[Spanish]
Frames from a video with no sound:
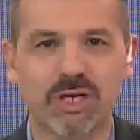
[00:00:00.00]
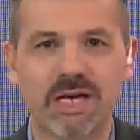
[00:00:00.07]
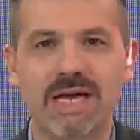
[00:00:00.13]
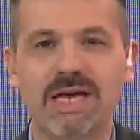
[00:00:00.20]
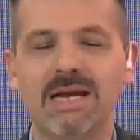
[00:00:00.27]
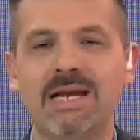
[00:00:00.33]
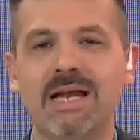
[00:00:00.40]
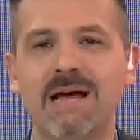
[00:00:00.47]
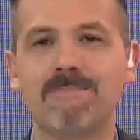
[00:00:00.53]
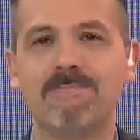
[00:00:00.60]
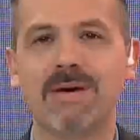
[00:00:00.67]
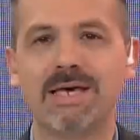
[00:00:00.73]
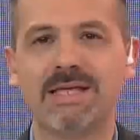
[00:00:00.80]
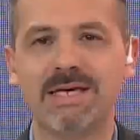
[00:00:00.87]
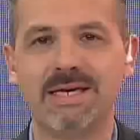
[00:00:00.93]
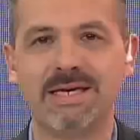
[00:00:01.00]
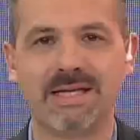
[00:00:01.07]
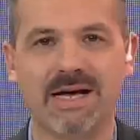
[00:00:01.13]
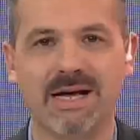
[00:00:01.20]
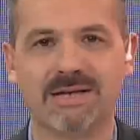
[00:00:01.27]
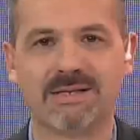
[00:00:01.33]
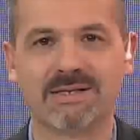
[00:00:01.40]
en las
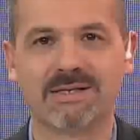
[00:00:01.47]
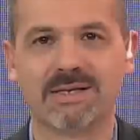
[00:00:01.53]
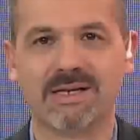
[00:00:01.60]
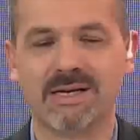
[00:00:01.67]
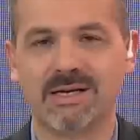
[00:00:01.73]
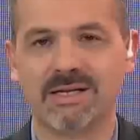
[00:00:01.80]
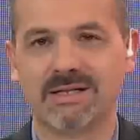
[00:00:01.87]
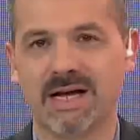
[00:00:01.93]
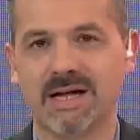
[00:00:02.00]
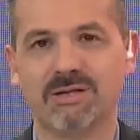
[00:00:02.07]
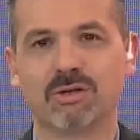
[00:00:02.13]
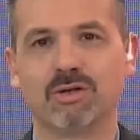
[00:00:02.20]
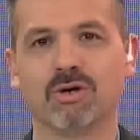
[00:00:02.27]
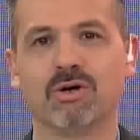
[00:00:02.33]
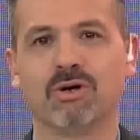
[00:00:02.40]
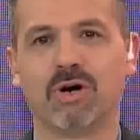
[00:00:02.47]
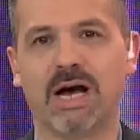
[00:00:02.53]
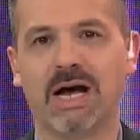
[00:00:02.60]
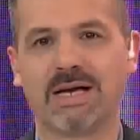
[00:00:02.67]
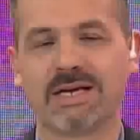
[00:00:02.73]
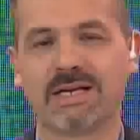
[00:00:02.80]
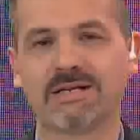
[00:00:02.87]
medidas, tanto
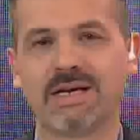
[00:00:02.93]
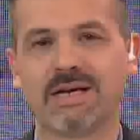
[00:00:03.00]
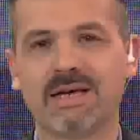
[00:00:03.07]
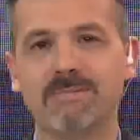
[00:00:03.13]
aquellas que